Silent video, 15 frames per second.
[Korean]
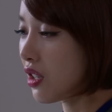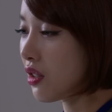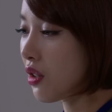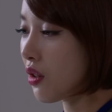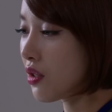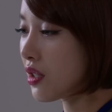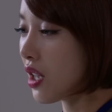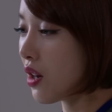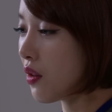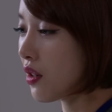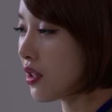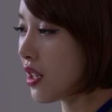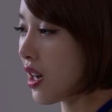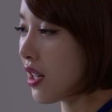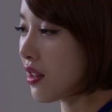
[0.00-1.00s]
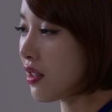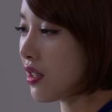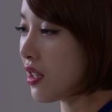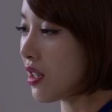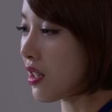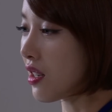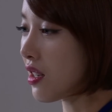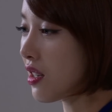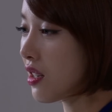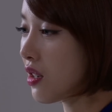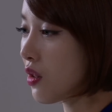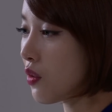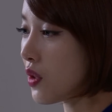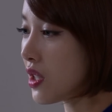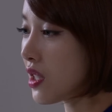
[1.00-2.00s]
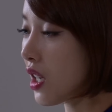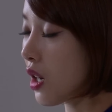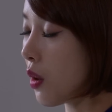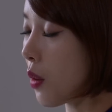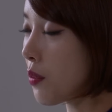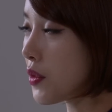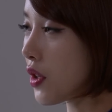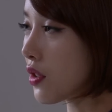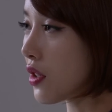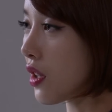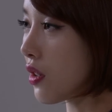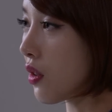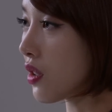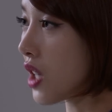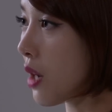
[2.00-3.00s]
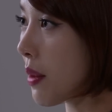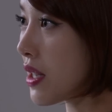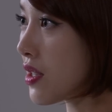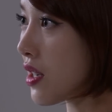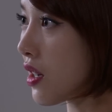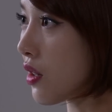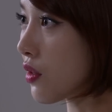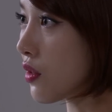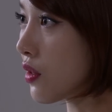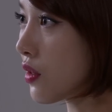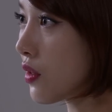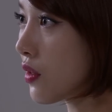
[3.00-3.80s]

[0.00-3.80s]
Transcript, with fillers: 인턴 사원이 한 일 윗사람 업적대는 거 다반사라고